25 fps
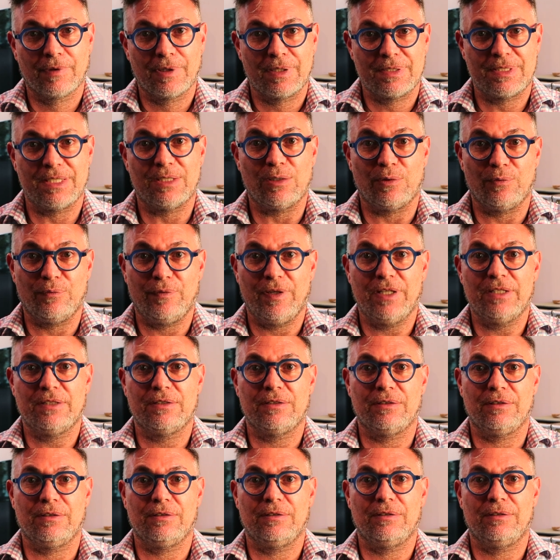C'est en
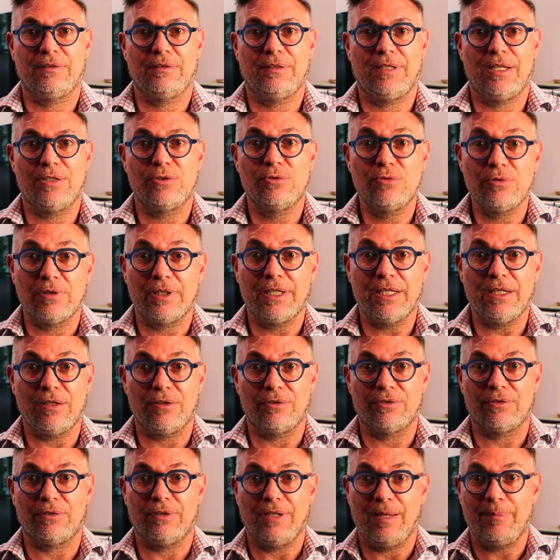fait euh, la durée
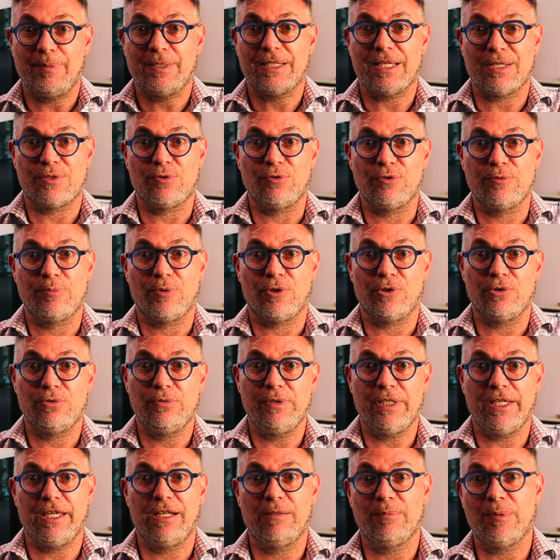entre l'application du
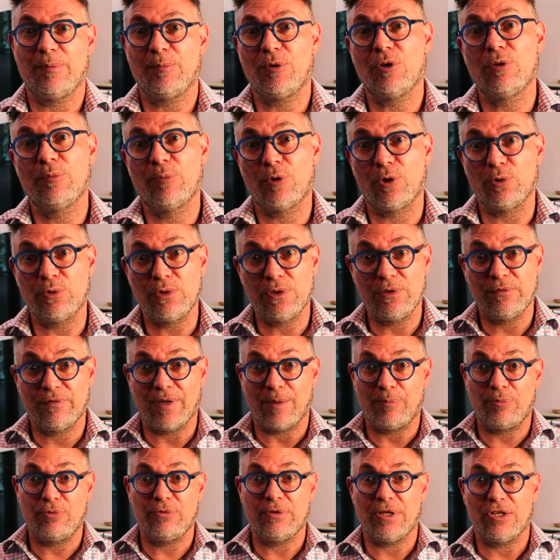produit et le moment où le produit ne
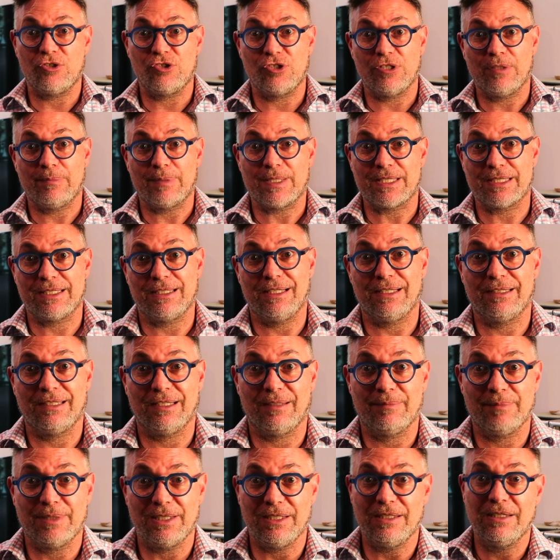va plus agir parce qu'il a
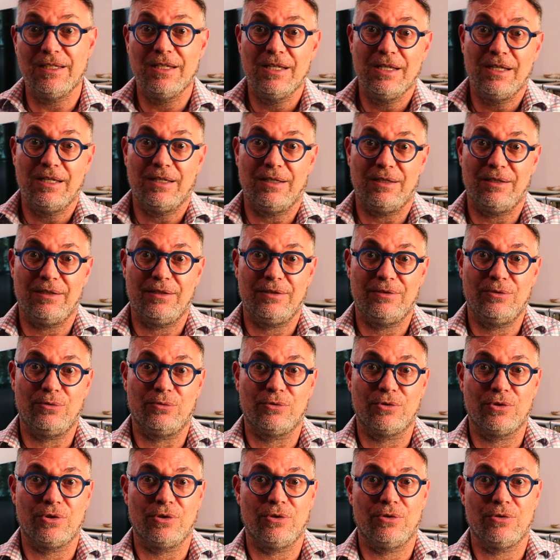terminé. Euh,
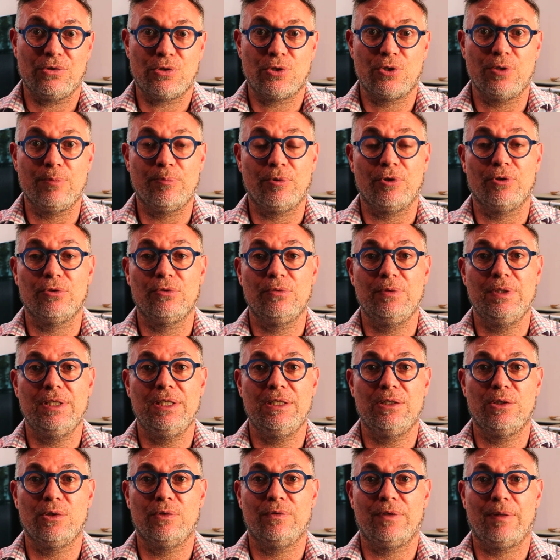donc euh, ce
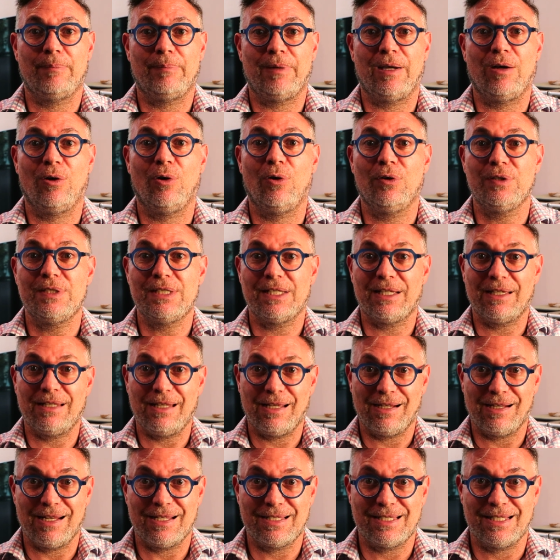produit ne va pas retirer
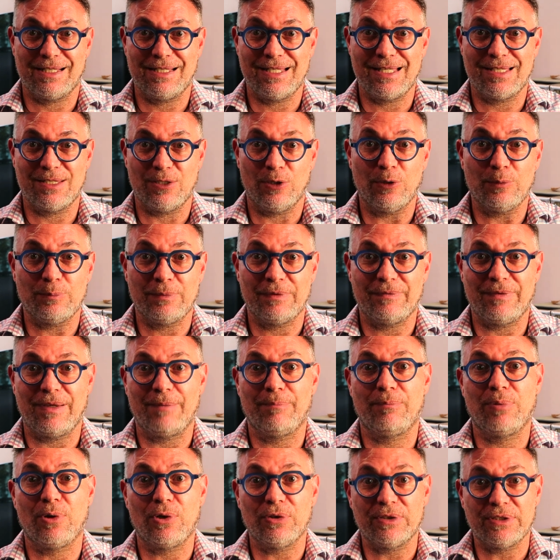la glace existante mais va
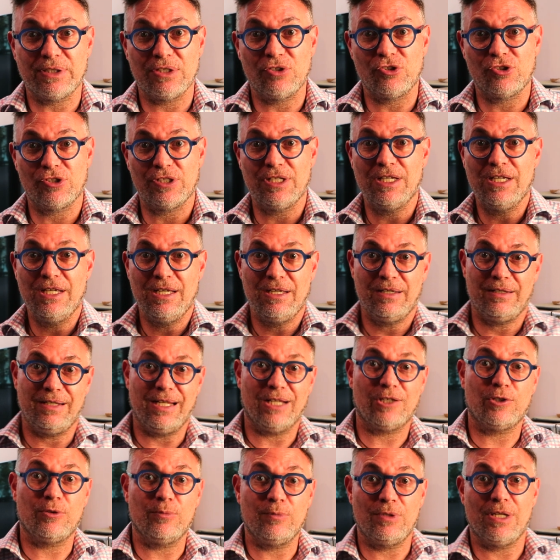protéger
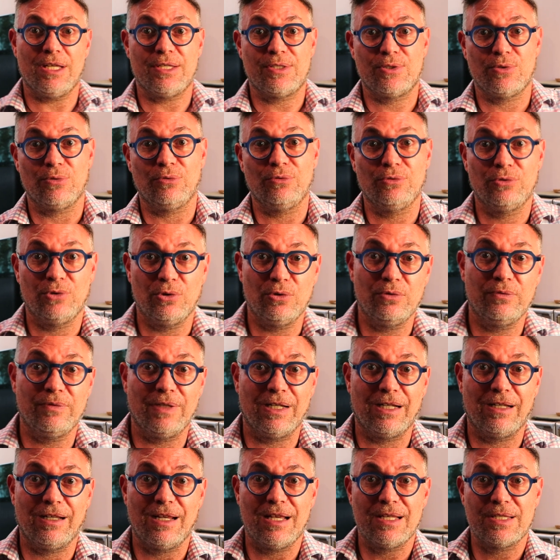l'accumulation de
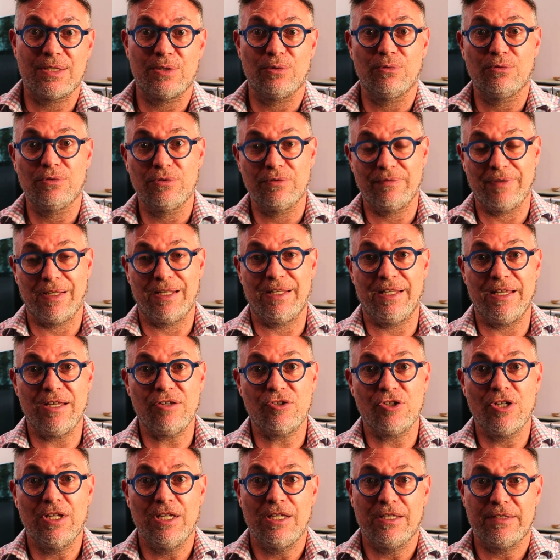nouvelles glaces ou de nouvelles
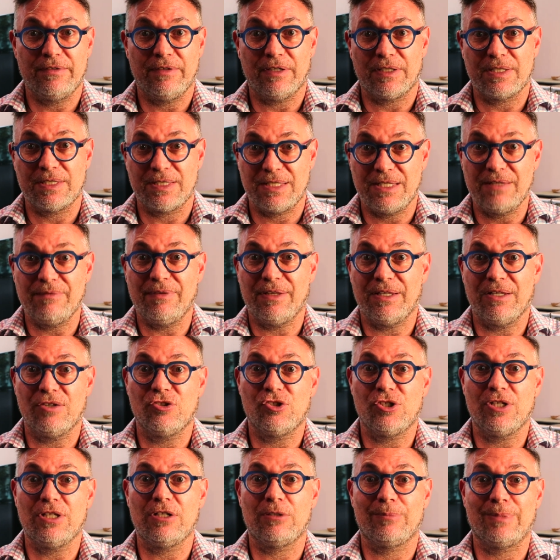neiges. C'est-à-dire que s'il va
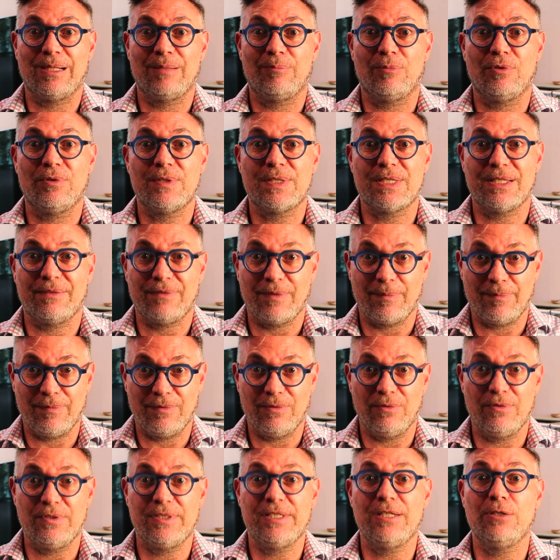neiger, normalement ça va
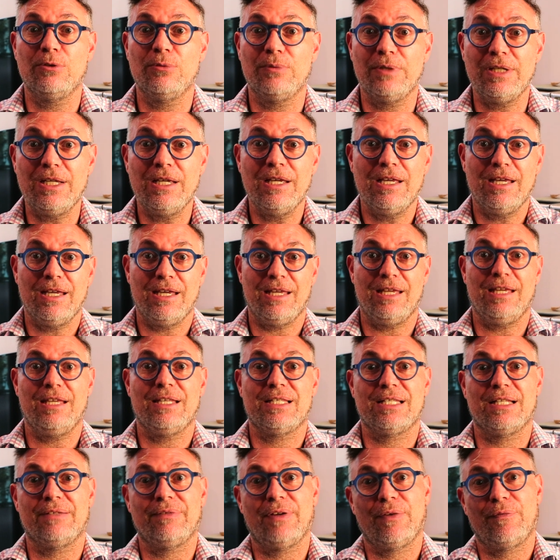le diluer et
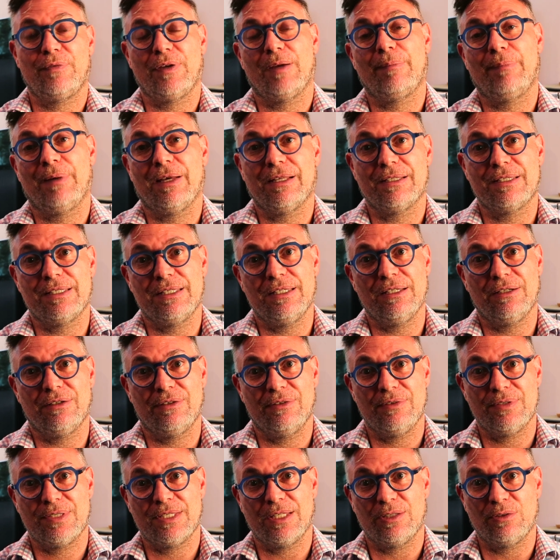ça va faire partir
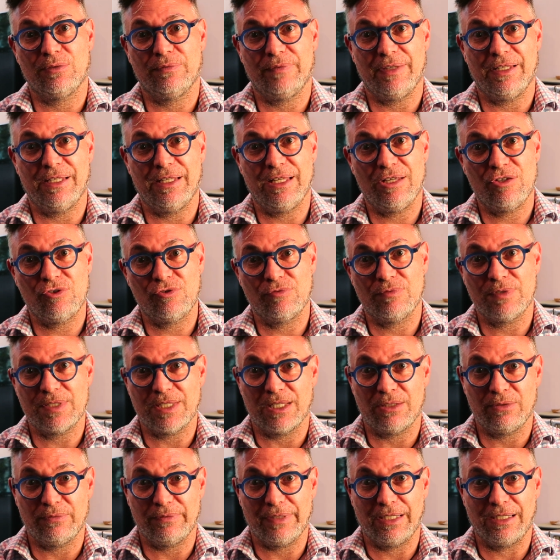cette nouvelle neige ou
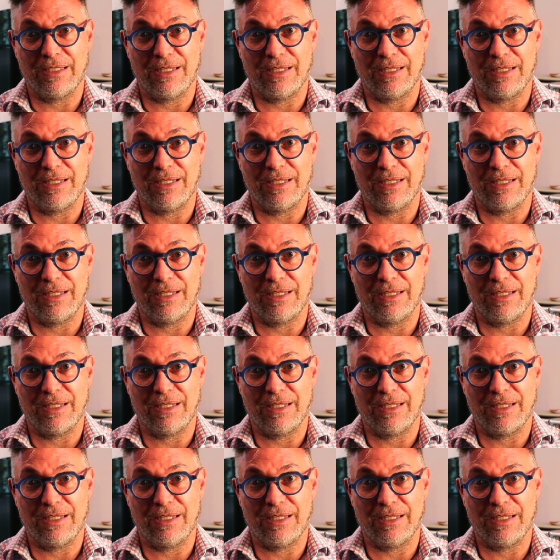cette nouvelle